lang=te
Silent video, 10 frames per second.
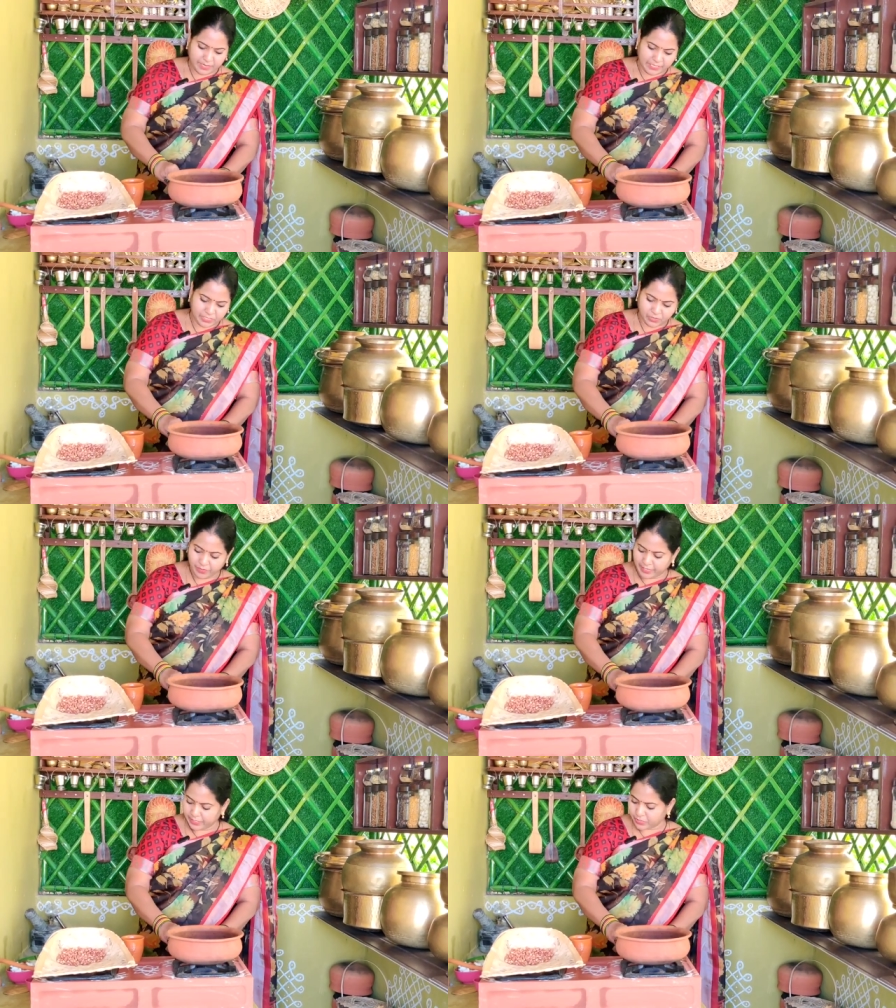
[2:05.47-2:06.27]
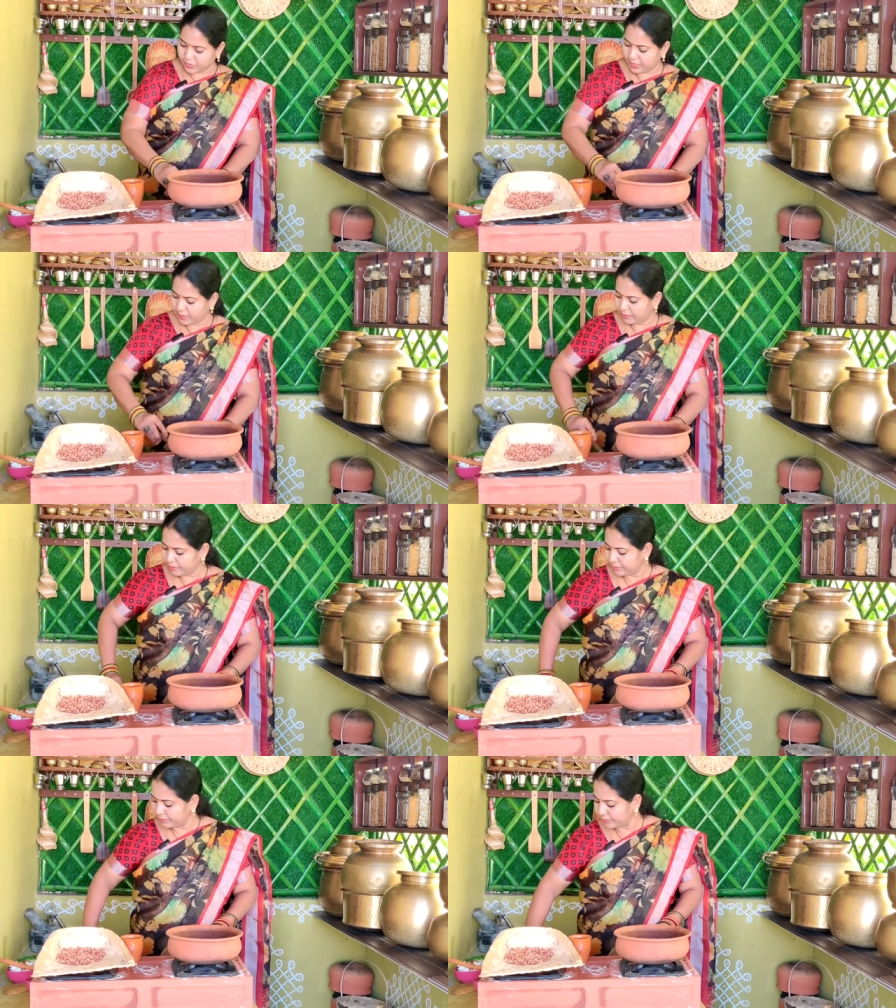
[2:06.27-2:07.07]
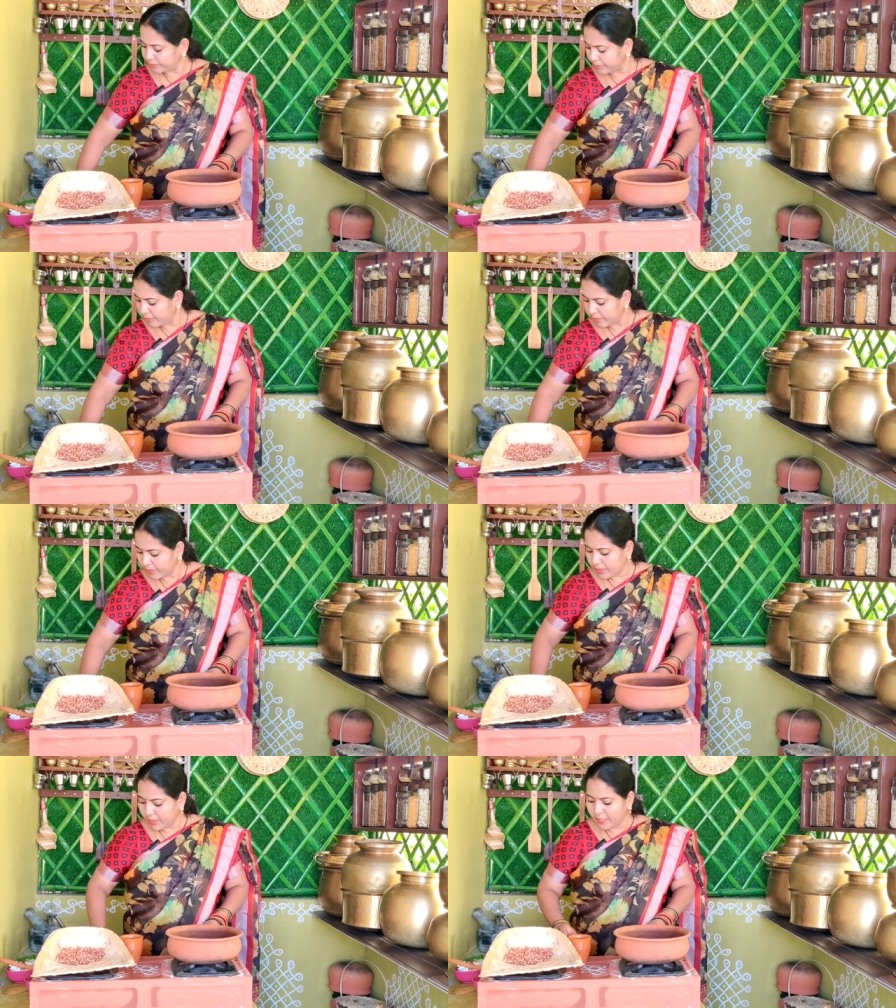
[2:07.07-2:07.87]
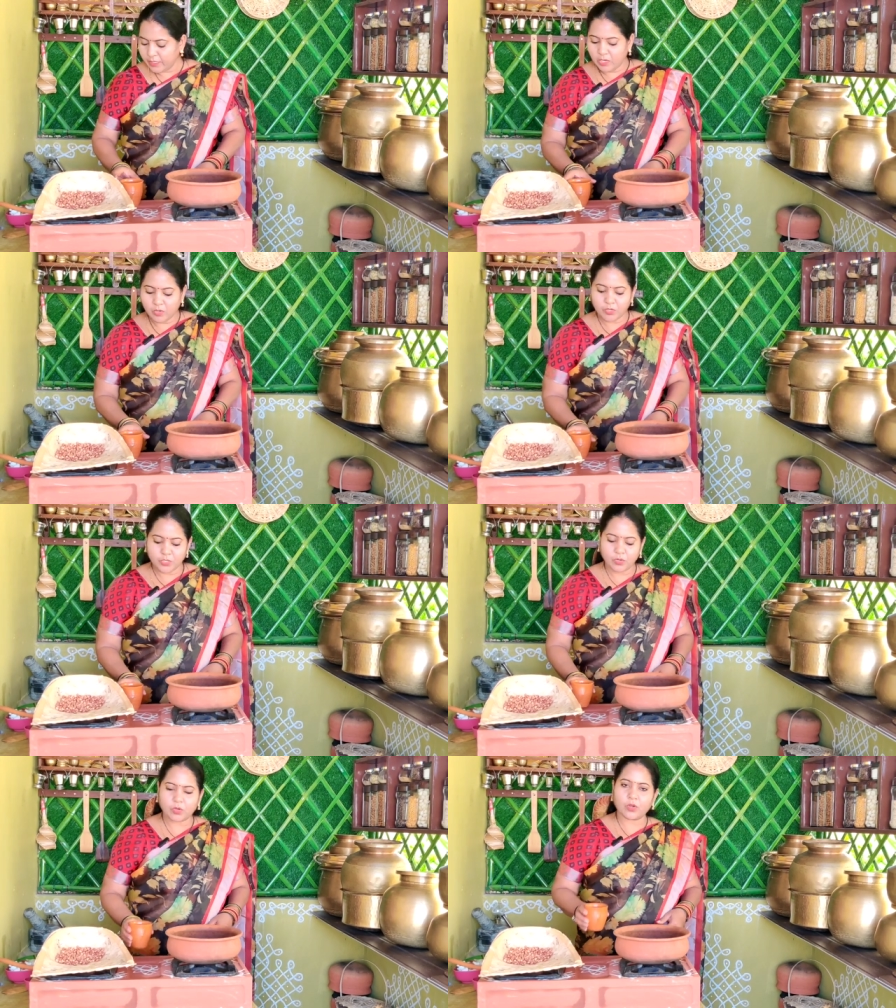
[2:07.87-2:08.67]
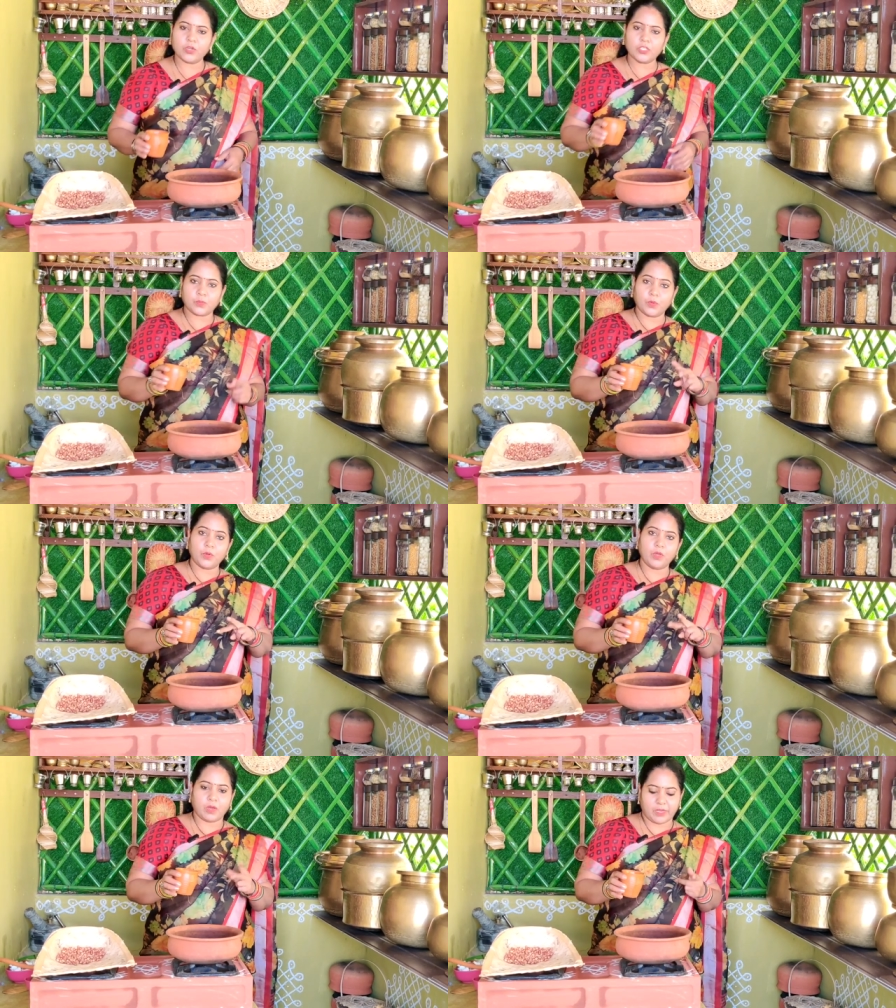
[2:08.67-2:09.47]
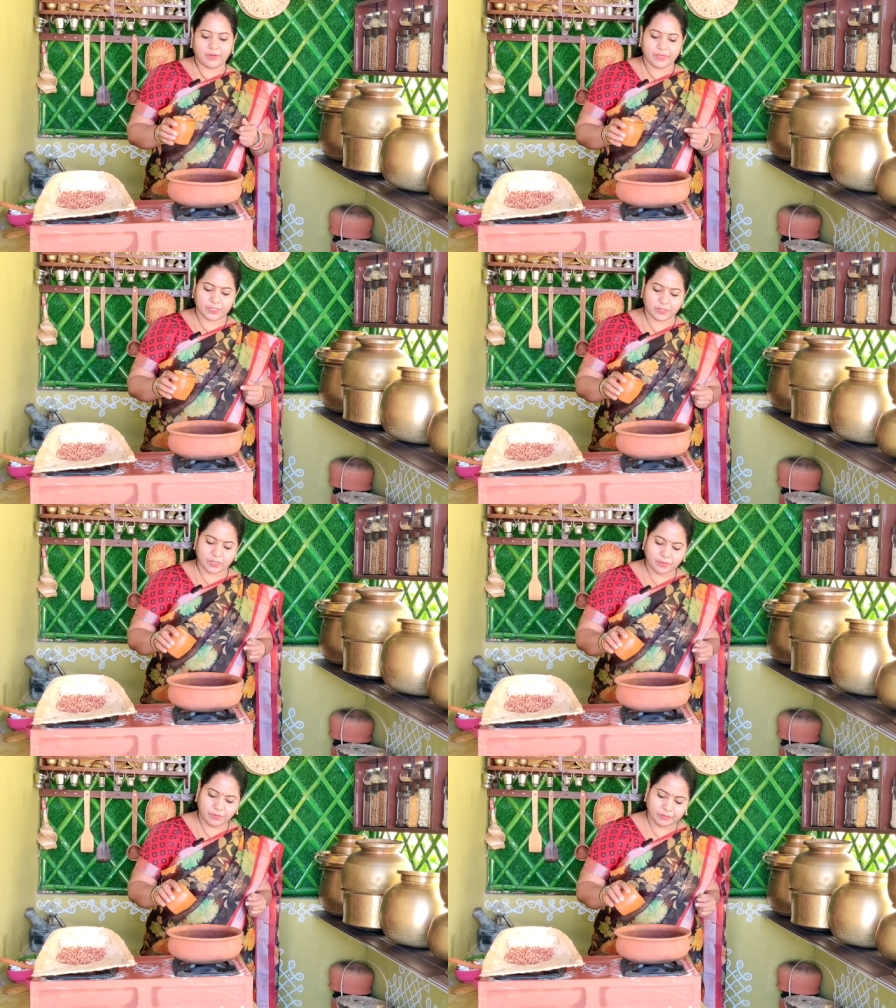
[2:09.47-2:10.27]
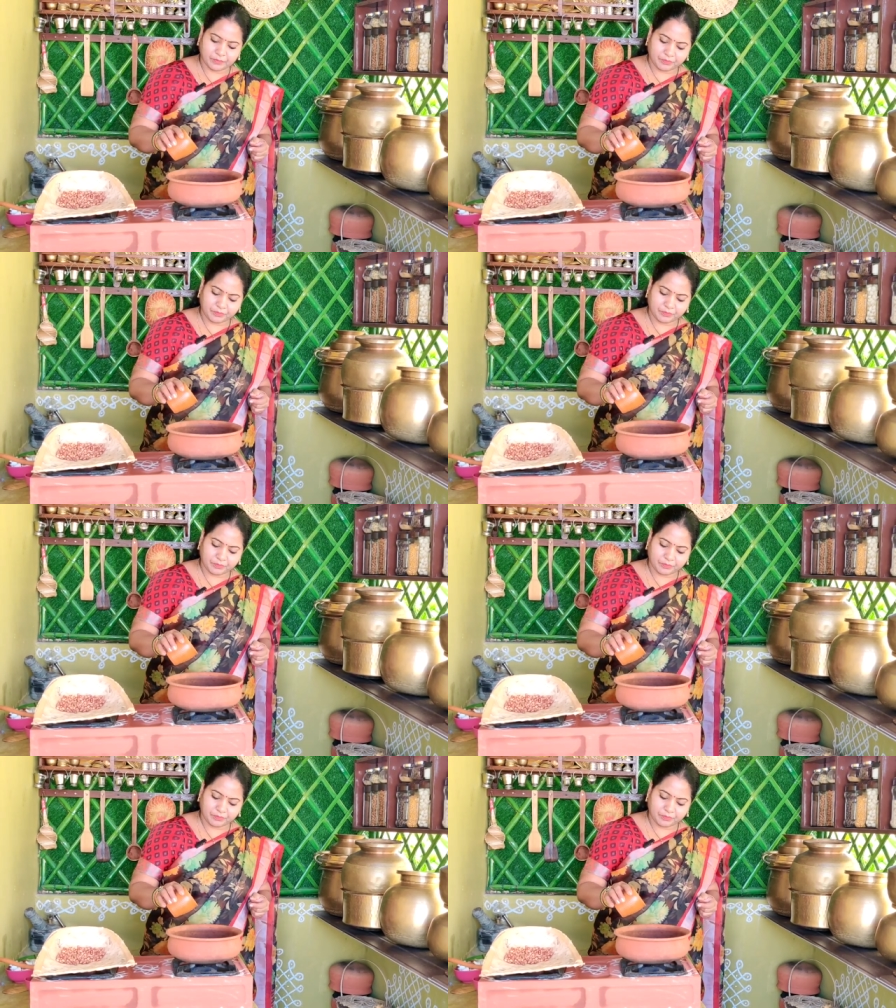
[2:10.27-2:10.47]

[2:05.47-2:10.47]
మళ్ళీ స్టవ్ వెలిగించుకుని ఇందులో కొంచెం ఒక రెండు స్పూన్లు ఆయిల్ వేస్తున్నాను